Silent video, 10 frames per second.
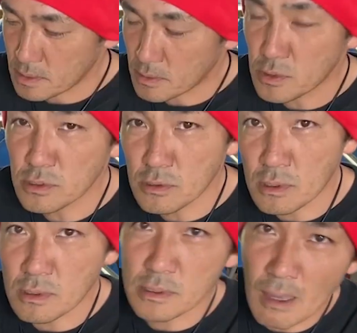こういうの
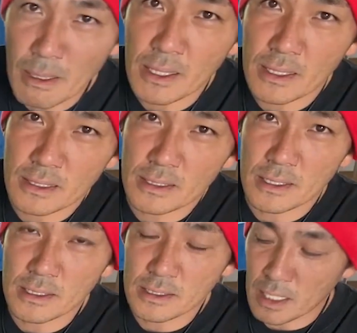を食べ
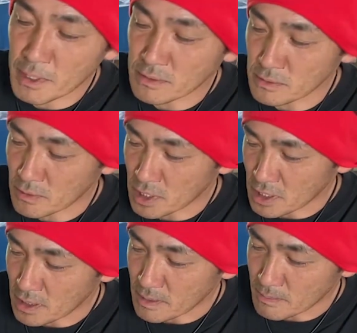食べる
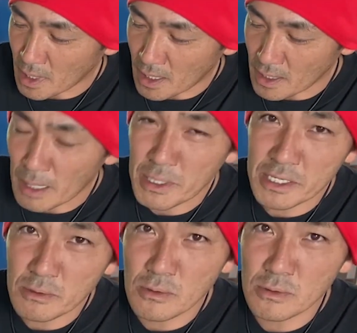時まああま
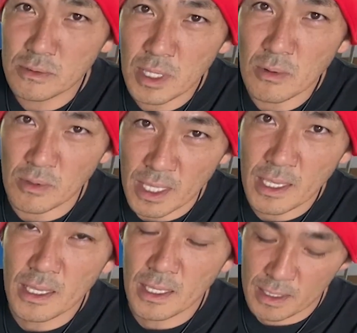りこう手をね